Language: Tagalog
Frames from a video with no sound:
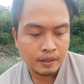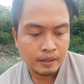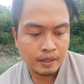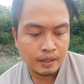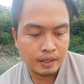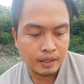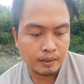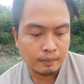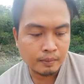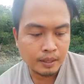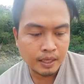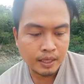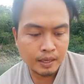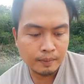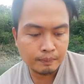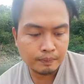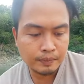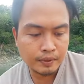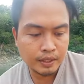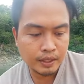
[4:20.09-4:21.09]
uh, ah,
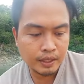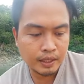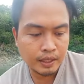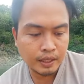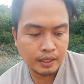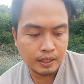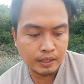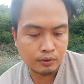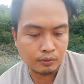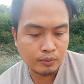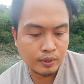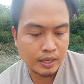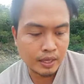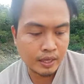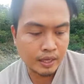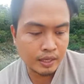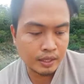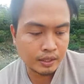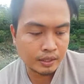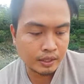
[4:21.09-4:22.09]
makapnek
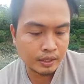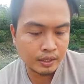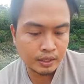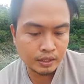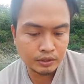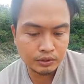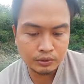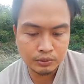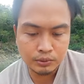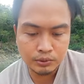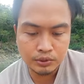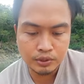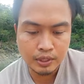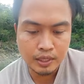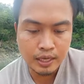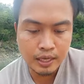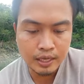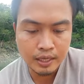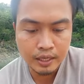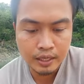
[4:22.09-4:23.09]
kararwa ni Jesus
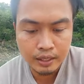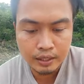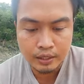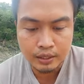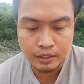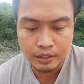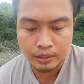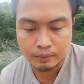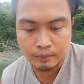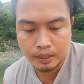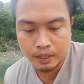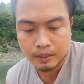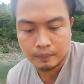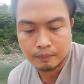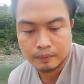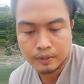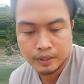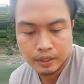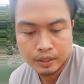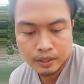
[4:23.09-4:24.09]
laeng iti
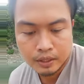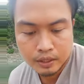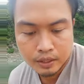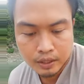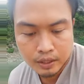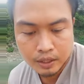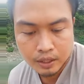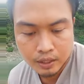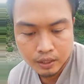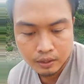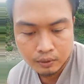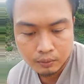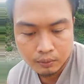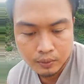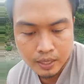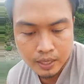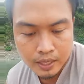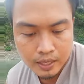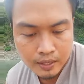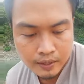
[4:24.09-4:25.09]
makapnek iti
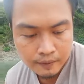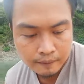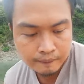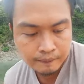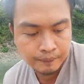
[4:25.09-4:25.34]
kararwa.